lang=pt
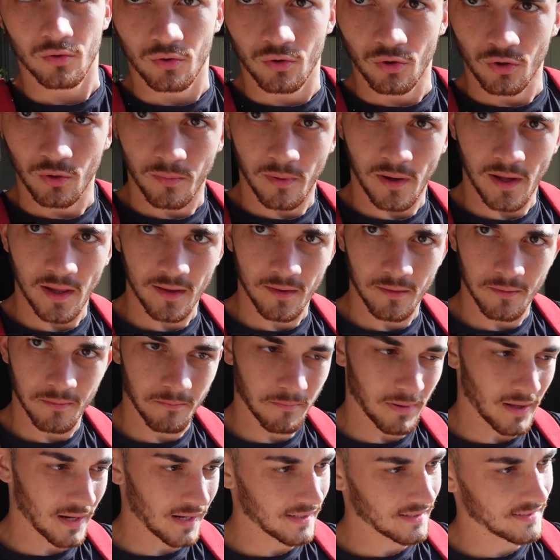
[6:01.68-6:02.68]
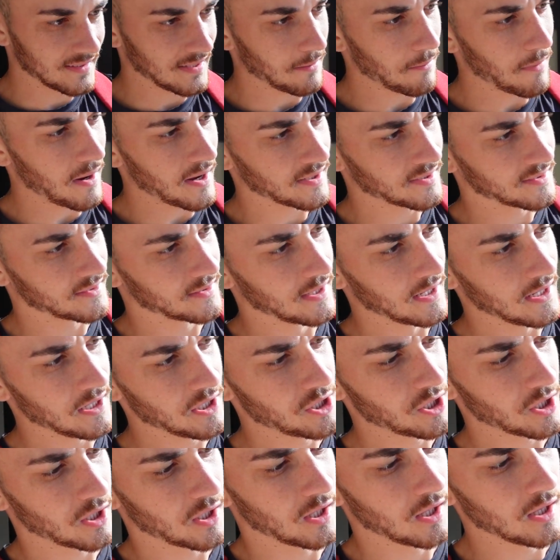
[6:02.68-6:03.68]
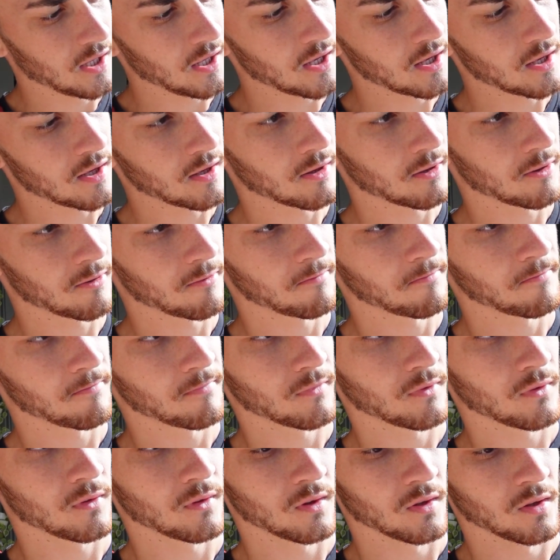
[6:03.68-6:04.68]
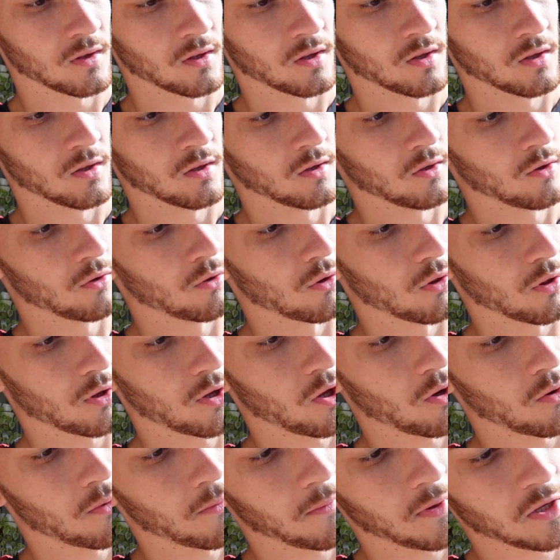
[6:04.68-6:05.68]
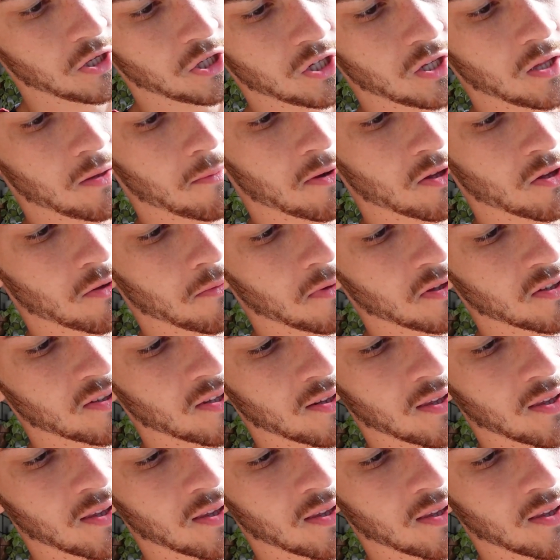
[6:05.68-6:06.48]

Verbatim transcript: Tudo bal balancei bastante aqui. Coloquei uma medida mais ou menos